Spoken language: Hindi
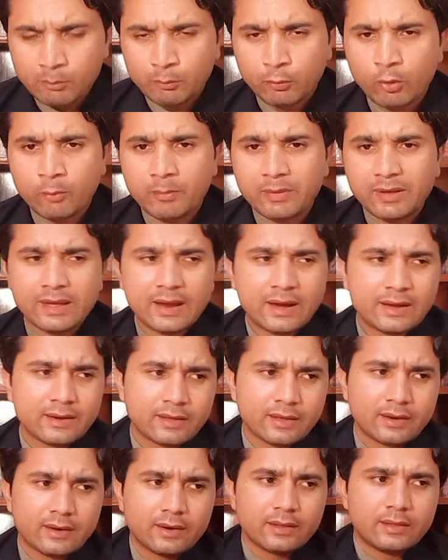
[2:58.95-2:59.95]
प्रोपिगेट
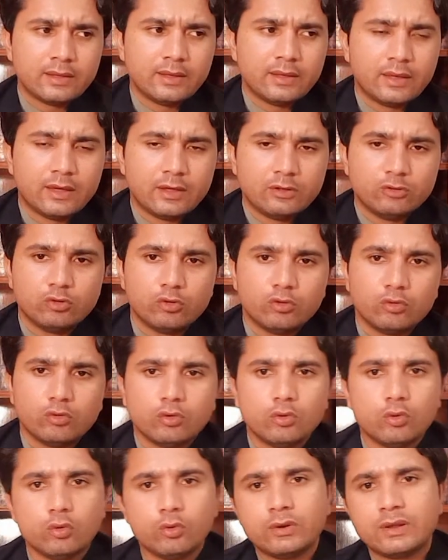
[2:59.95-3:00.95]
कर रही हैं जो
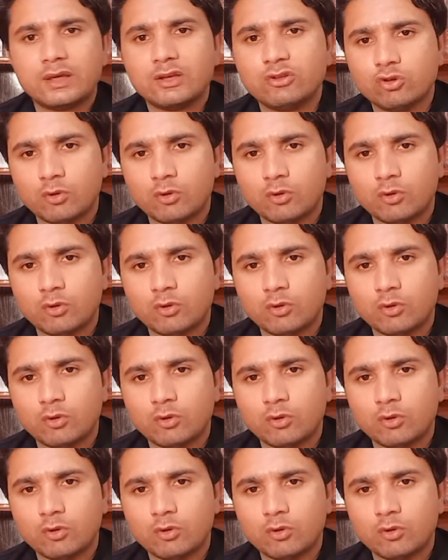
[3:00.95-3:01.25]
उनके जो